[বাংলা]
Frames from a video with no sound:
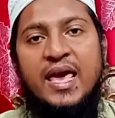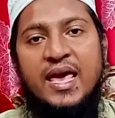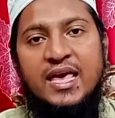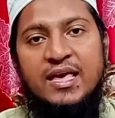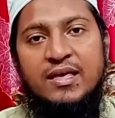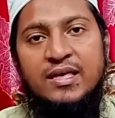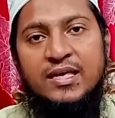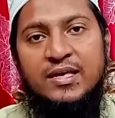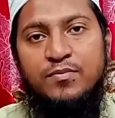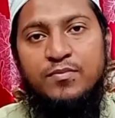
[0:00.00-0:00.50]

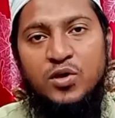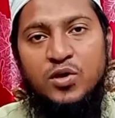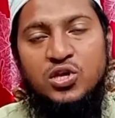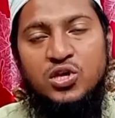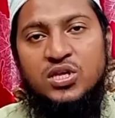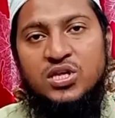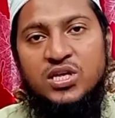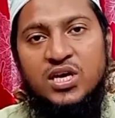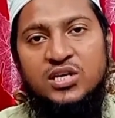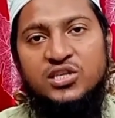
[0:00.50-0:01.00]
এই
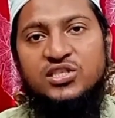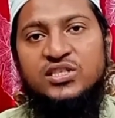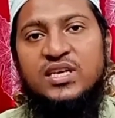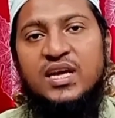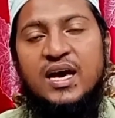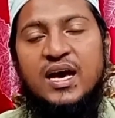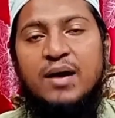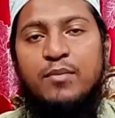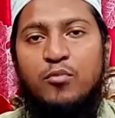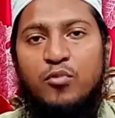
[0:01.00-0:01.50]

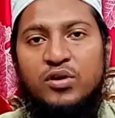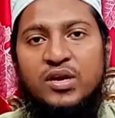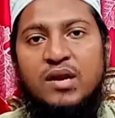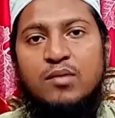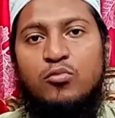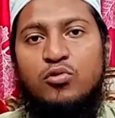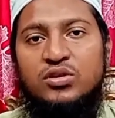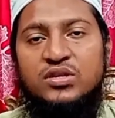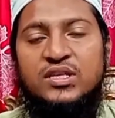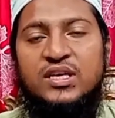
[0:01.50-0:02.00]
বিশ্বাসটা
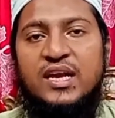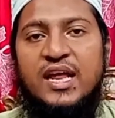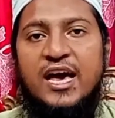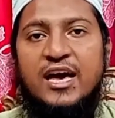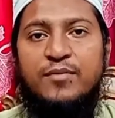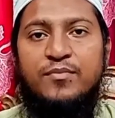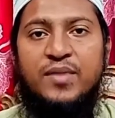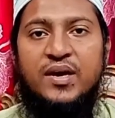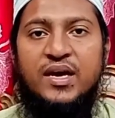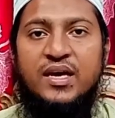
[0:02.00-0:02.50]
মনের মধ্যে
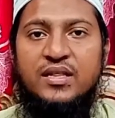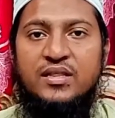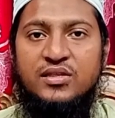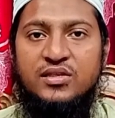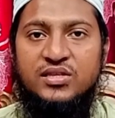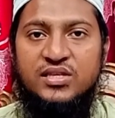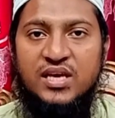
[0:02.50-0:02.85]
রাখবেন